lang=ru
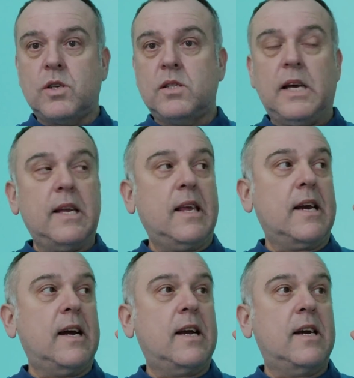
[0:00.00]
что,
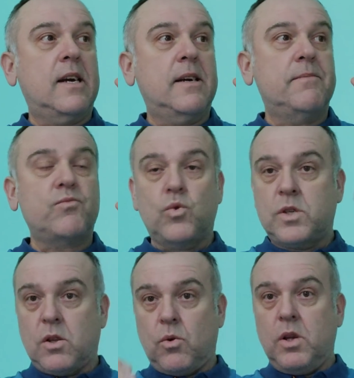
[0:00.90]
знаете, как э,
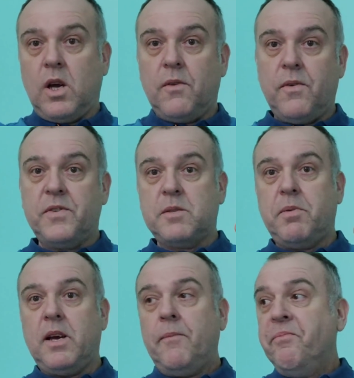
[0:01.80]
у сотрудников
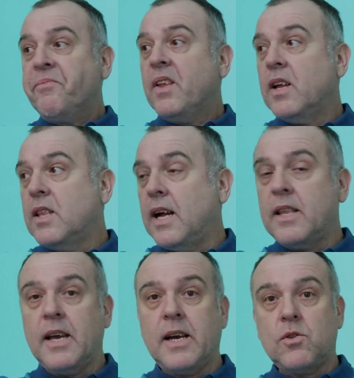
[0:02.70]
ФСБ, э,
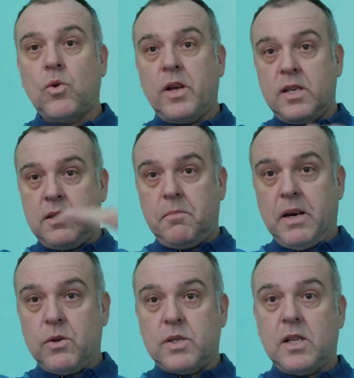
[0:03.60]
данные которых
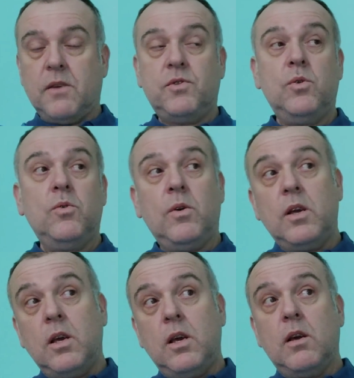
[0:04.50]
изымаются отовсюду,
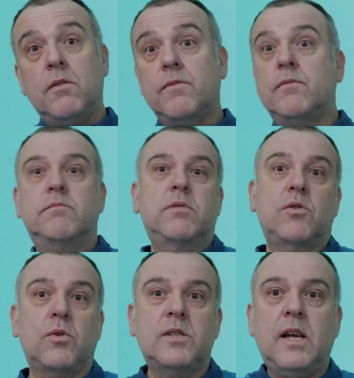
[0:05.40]
и
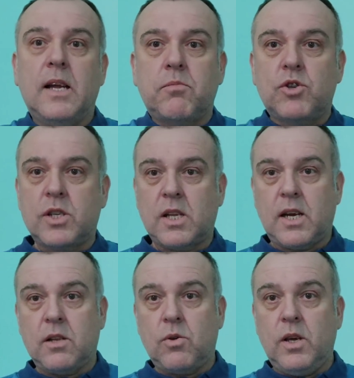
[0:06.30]
кто знает, может,
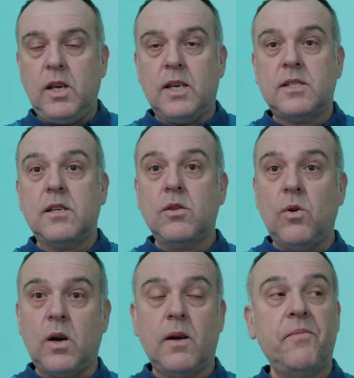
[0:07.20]
так оно и есть.
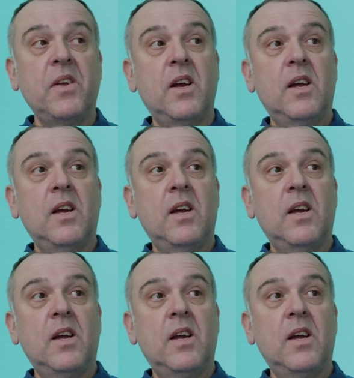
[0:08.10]
Но,